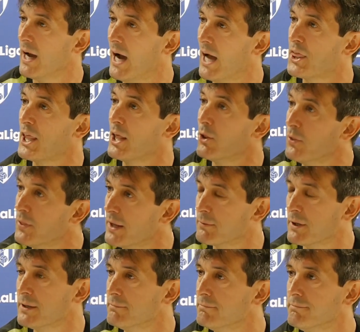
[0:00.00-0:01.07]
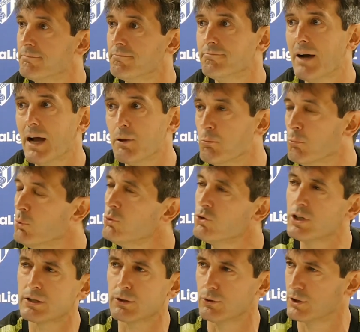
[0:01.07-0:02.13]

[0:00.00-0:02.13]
hacia dónde... Hay muchas